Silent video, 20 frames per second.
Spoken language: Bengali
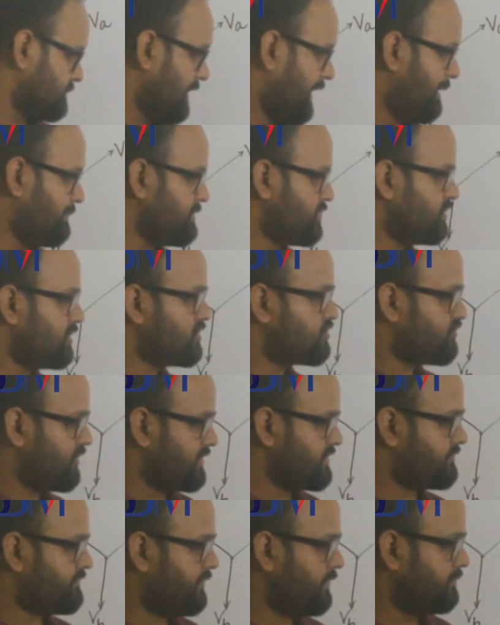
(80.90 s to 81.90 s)
আমি যদি
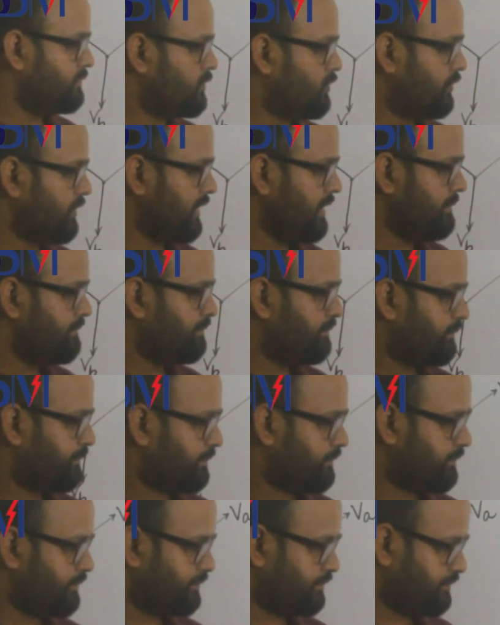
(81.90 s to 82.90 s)
ট্রান্সফর্ম করি
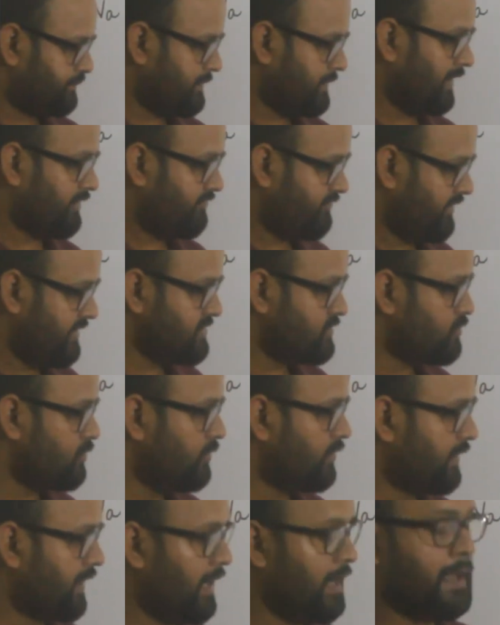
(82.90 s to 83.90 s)
তার
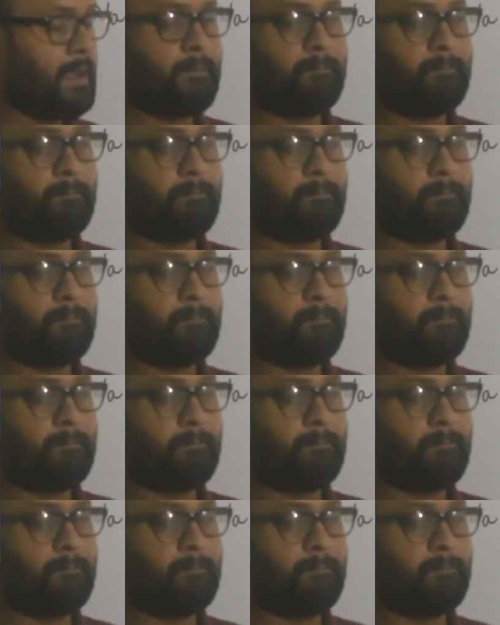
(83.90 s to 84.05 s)
ফেসগুলোকে